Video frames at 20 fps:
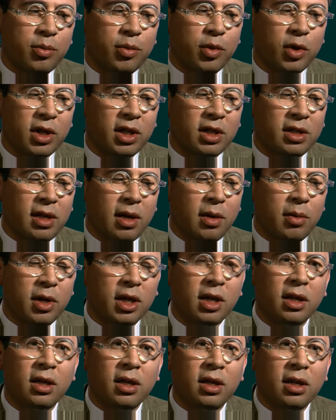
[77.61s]
Porque
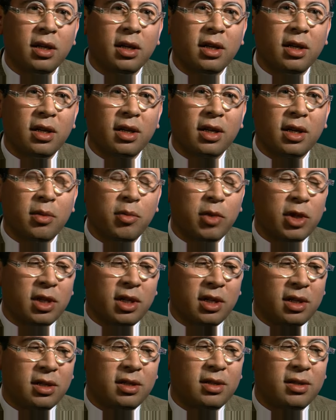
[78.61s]
saben que
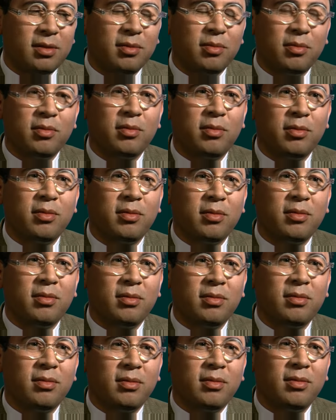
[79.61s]
mientras, mm,
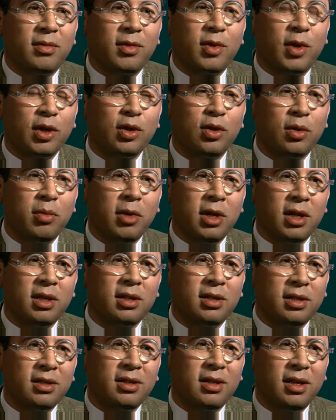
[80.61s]
cuanto
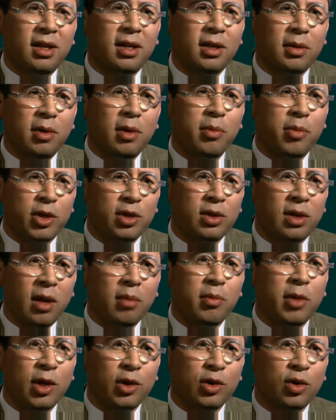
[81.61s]
más a nivel
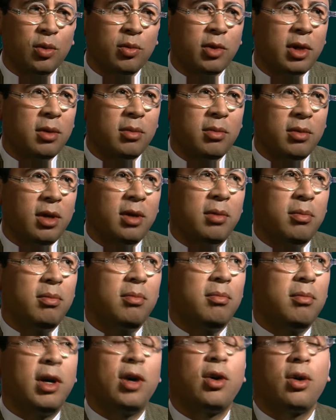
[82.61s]
personal me lo tomo y, y
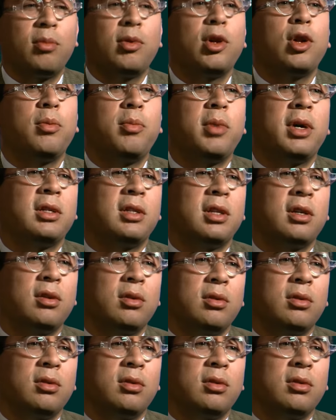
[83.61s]
mejor me lo pase